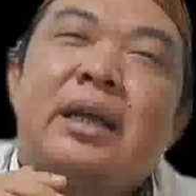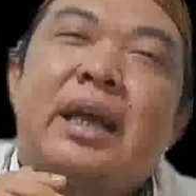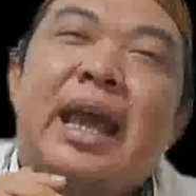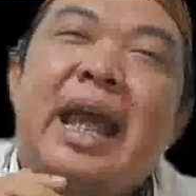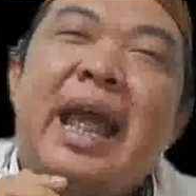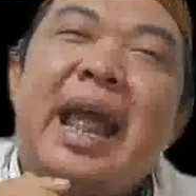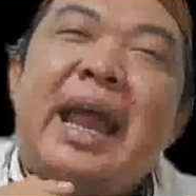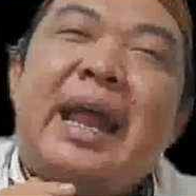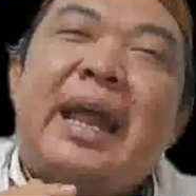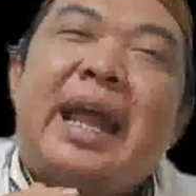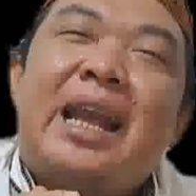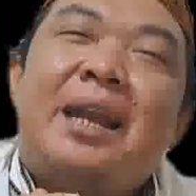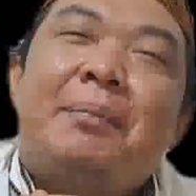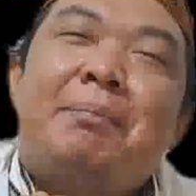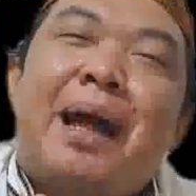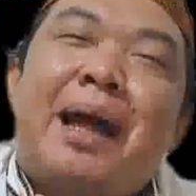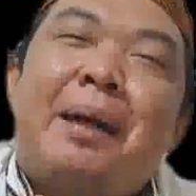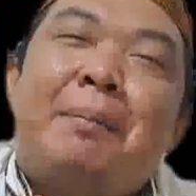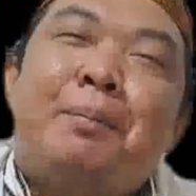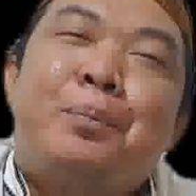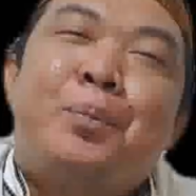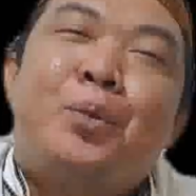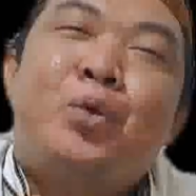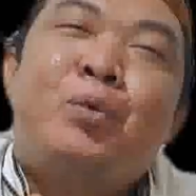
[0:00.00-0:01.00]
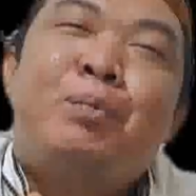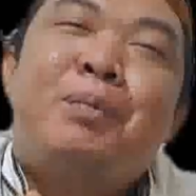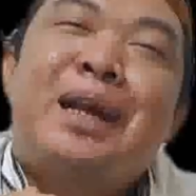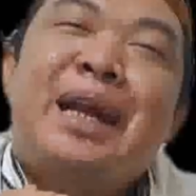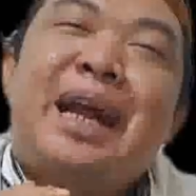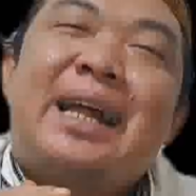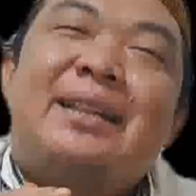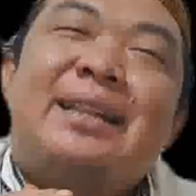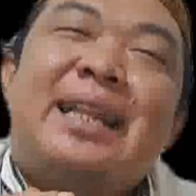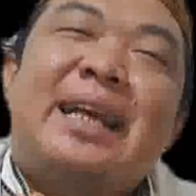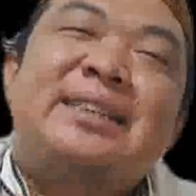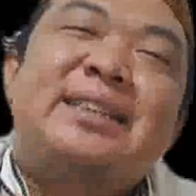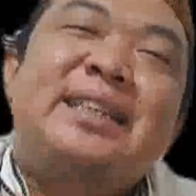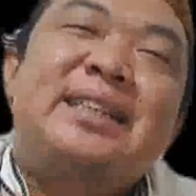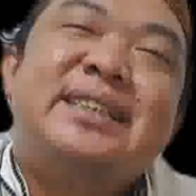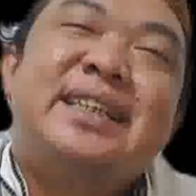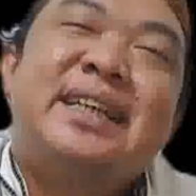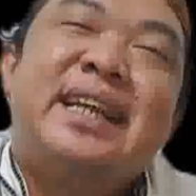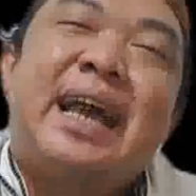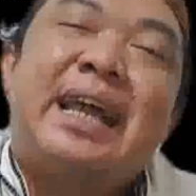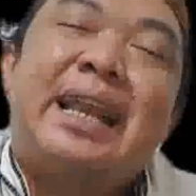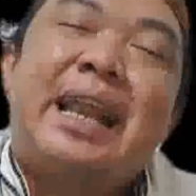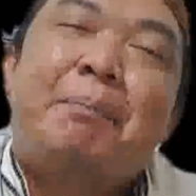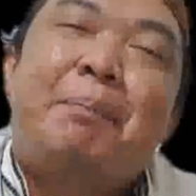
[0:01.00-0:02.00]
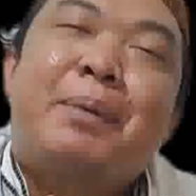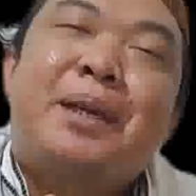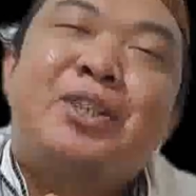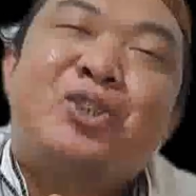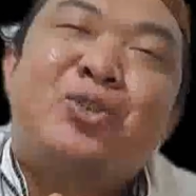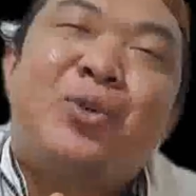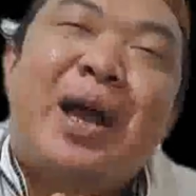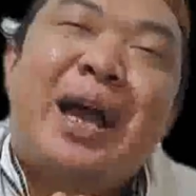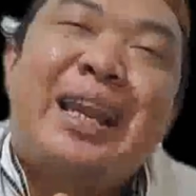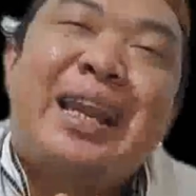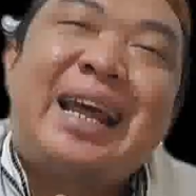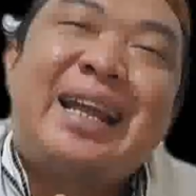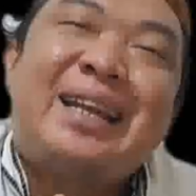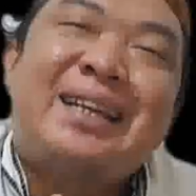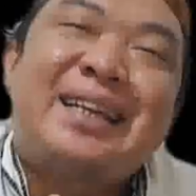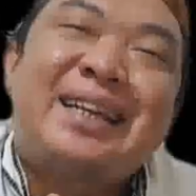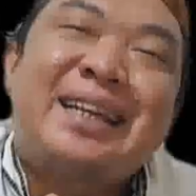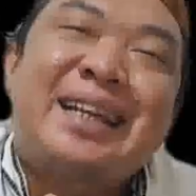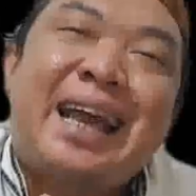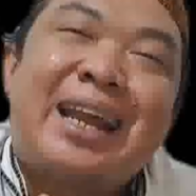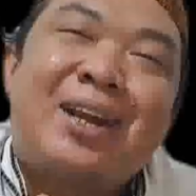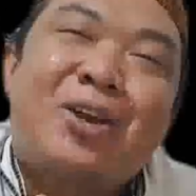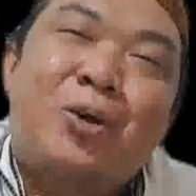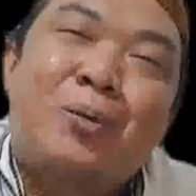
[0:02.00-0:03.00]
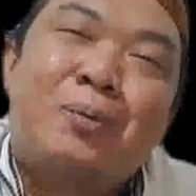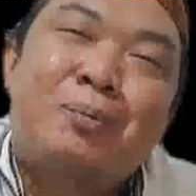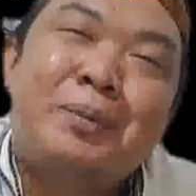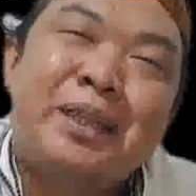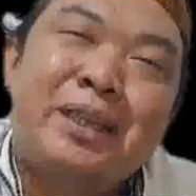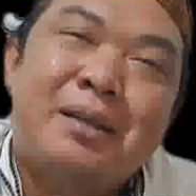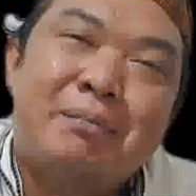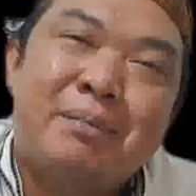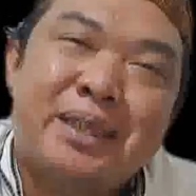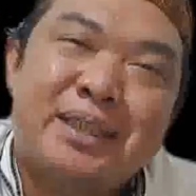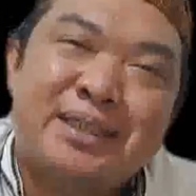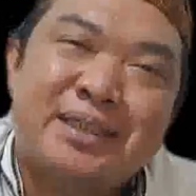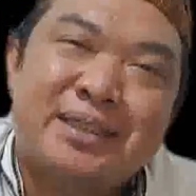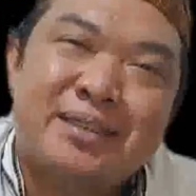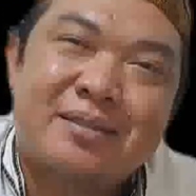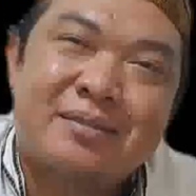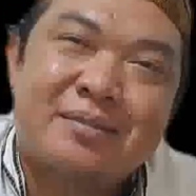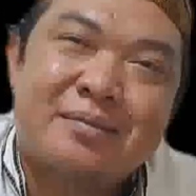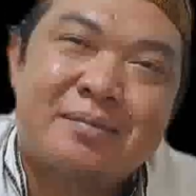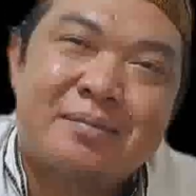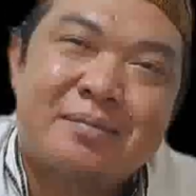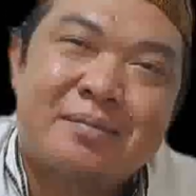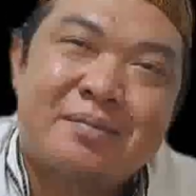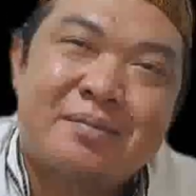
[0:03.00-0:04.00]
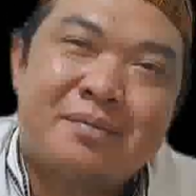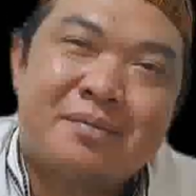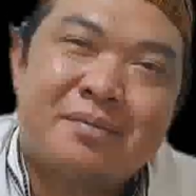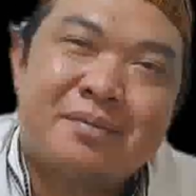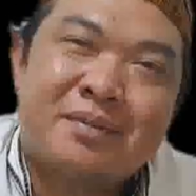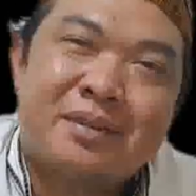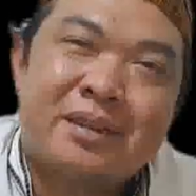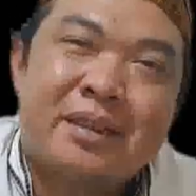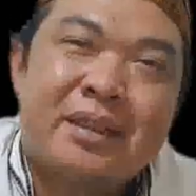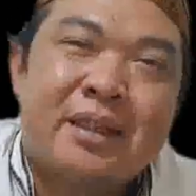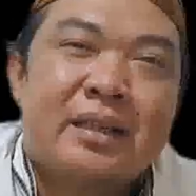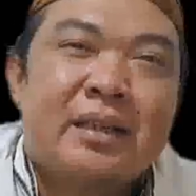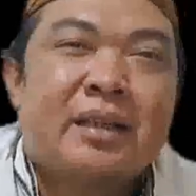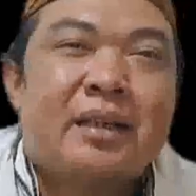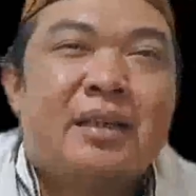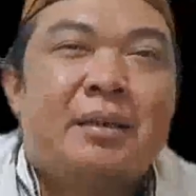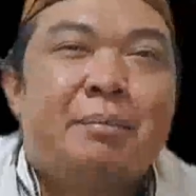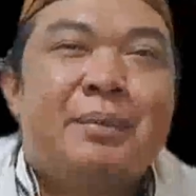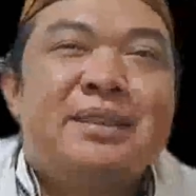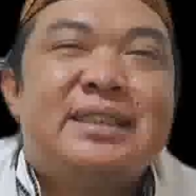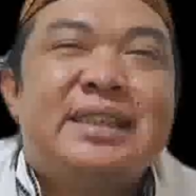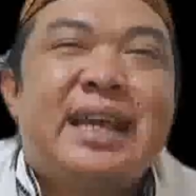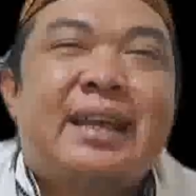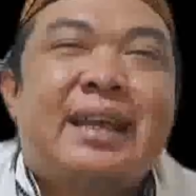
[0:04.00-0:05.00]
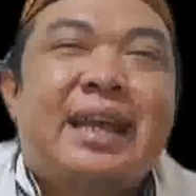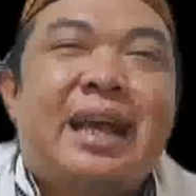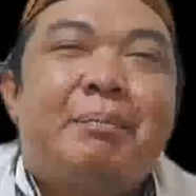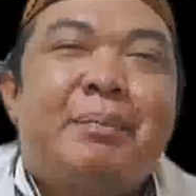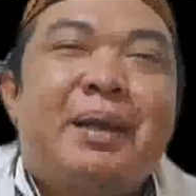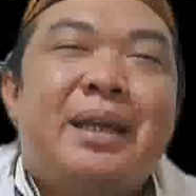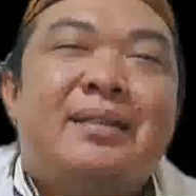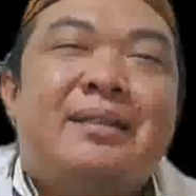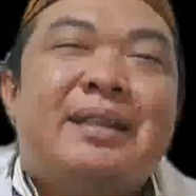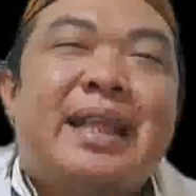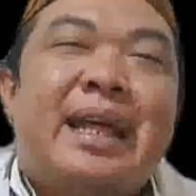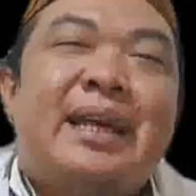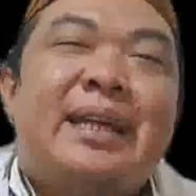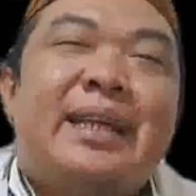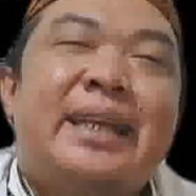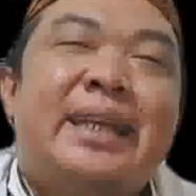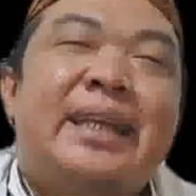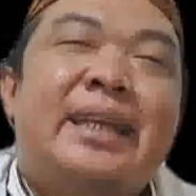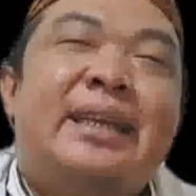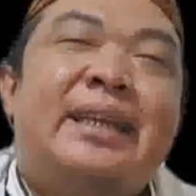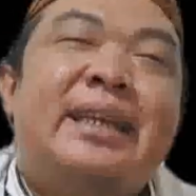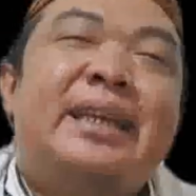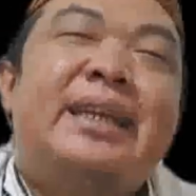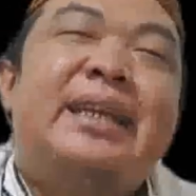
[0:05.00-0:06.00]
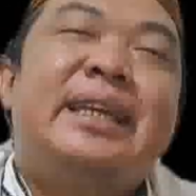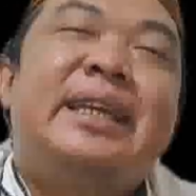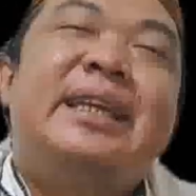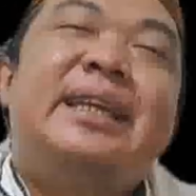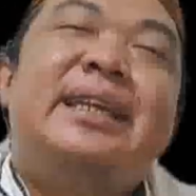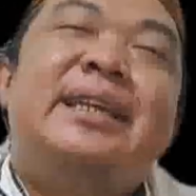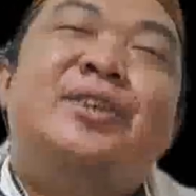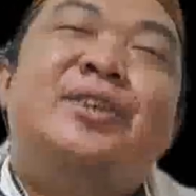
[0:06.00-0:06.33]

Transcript: akan mampu mengatasi segala persoalan dengan optimis. Menjaga mental ini